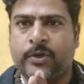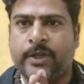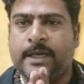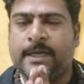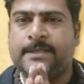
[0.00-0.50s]

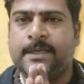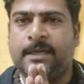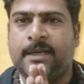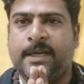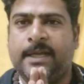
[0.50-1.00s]
ஜோதிட
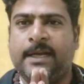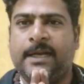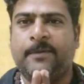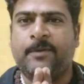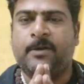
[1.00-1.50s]
ரகசியங்கள் நேர்கள்
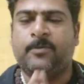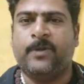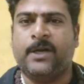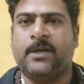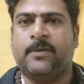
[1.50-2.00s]
அனைவருக்கும்
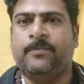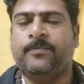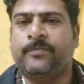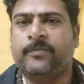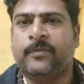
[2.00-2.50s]
வணக்கம்
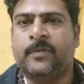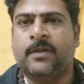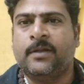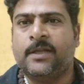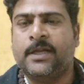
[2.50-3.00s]

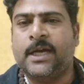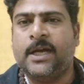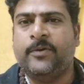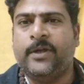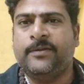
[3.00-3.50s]

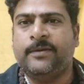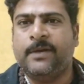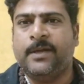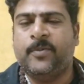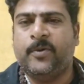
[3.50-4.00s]
தென்னாடுடைய
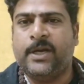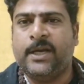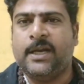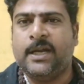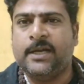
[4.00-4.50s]
சிவனை போற்றி
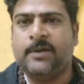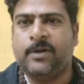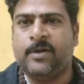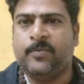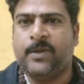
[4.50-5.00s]

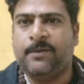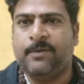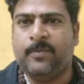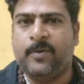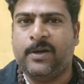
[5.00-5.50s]
எண்ணாட்டவர்க்கும்
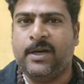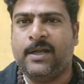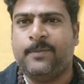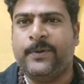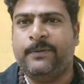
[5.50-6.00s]
இறைவா போற்றி
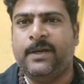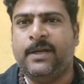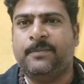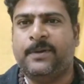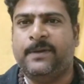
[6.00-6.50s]
நற்பவி
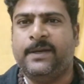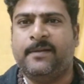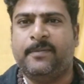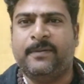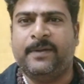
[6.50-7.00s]
நற்பவி
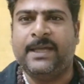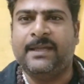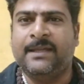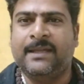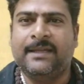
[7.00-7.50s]
நற்பவி
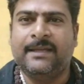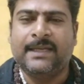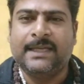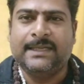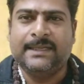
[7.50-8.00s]

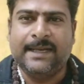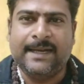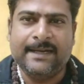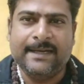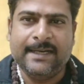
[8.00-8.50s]
இந்த
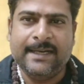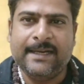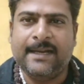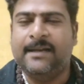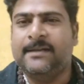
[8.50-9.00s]
நாள் இனிய
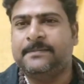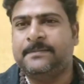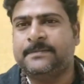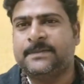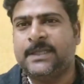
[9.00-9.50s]
நாள்
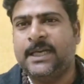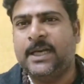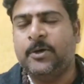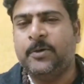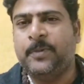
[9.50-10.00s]

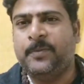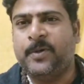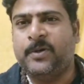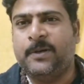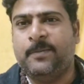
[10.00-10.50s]
எல்லோரும்
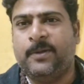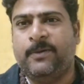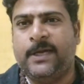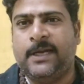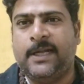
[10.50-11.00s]
மின்பற்று
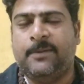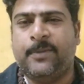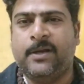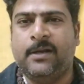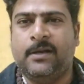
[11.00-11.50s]
இருப்பதுவே
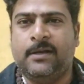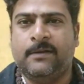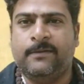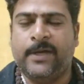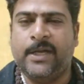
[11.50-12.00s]
அல்லாமல்
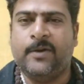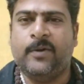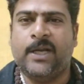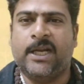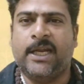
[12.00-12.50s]

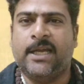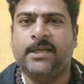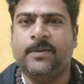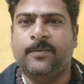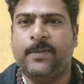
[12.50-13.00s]
வேறொன்றறியே
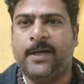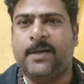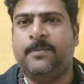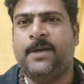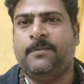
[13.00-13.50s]

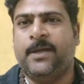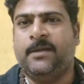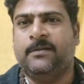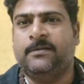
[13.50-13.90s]
பராபரமே